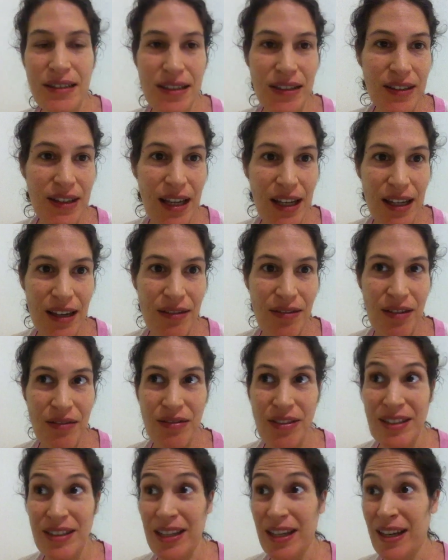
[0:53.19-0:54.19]
Então o que, que ele vai
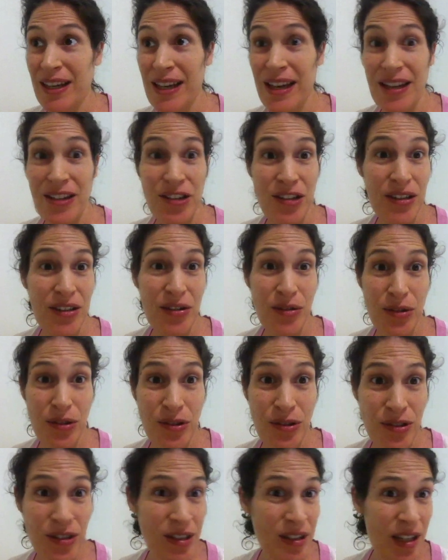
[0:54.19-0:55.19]
fazer? Ele agita
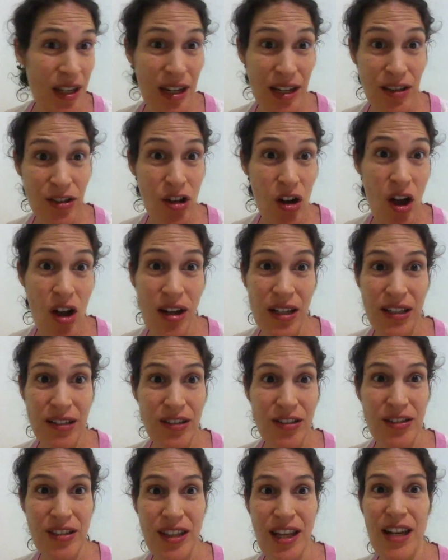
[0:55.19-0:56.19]
todos os
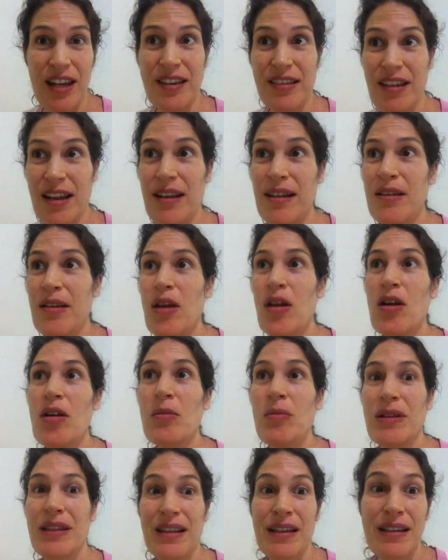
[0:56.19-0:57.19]
eletrólitos que ele tem
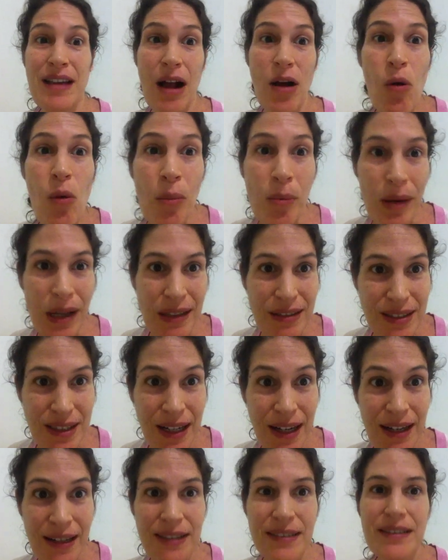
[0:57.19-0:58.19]
para tentar
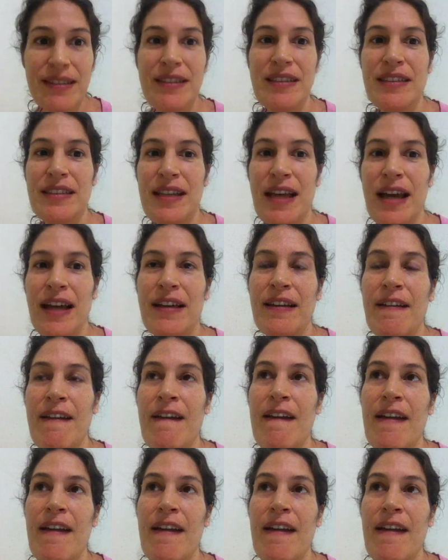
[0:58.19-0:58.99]
compensar, né?